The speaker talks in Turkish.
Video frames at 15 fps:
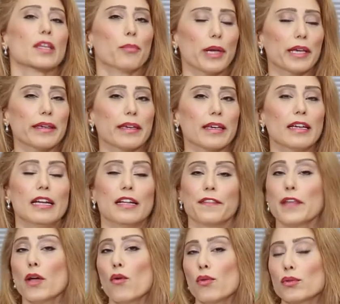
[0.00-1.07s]
Peki
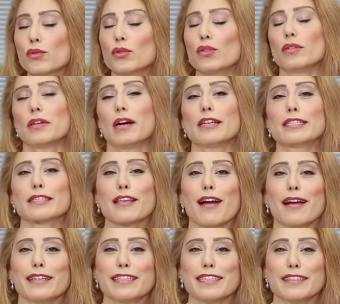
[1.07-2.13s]
ne oldu
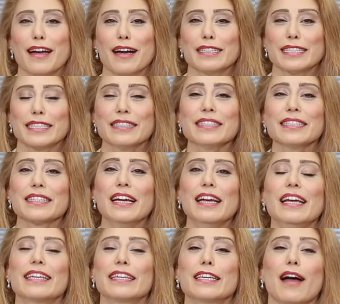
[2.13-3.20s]
askerlere dersiniz?
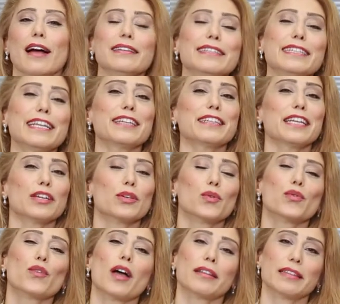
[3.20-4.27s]
Kendilerine
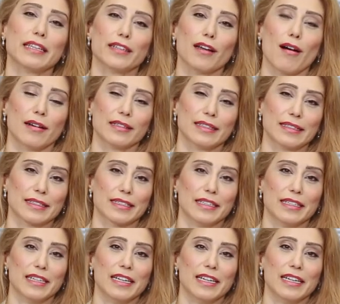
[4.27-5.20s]
güvenleri arttı